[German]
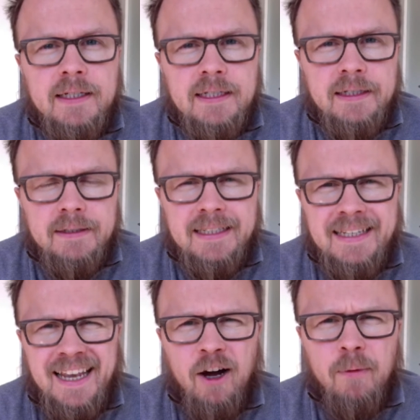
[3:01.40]
Äh, ich
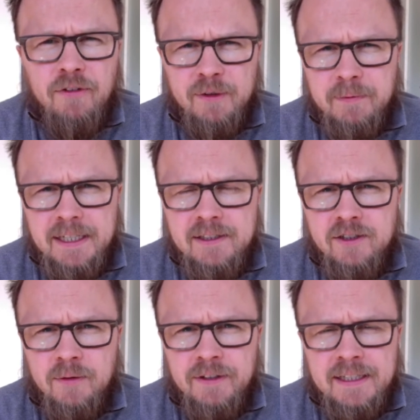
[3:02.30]
glaube, auf dem
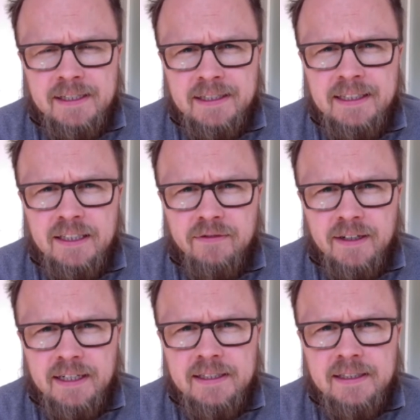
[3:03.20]
Desktop, wenn ich das richtig
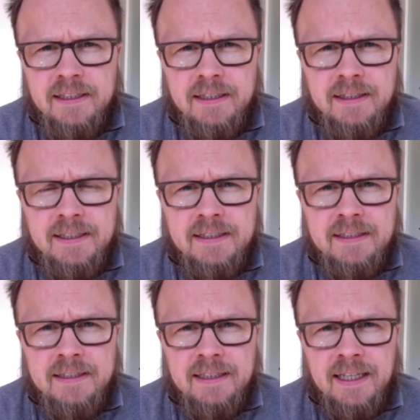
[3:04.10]
weiß, äh, ist
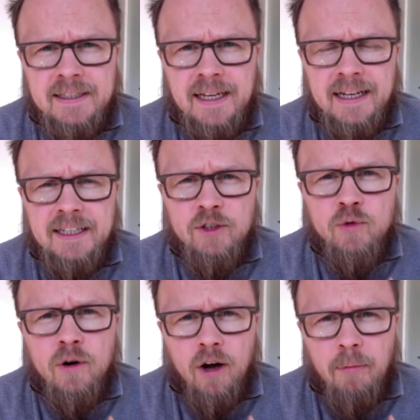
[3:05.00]
dass eigentlich
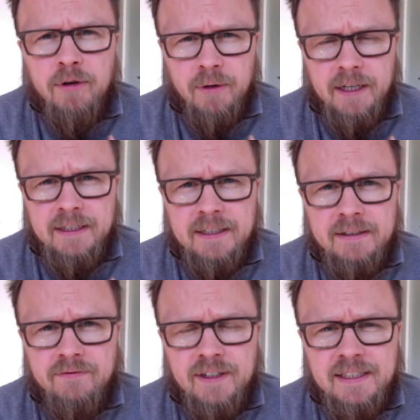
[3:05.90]
nur Opera,
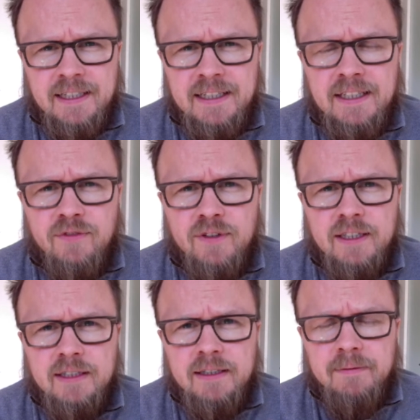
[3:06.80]
was da richtig
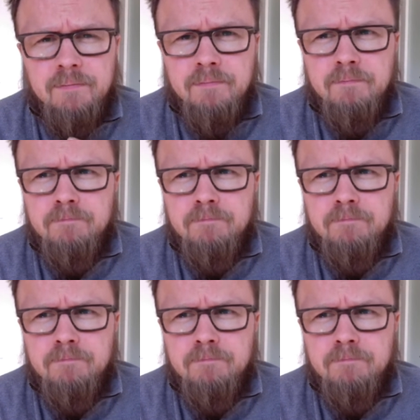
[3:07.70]
viel ähm,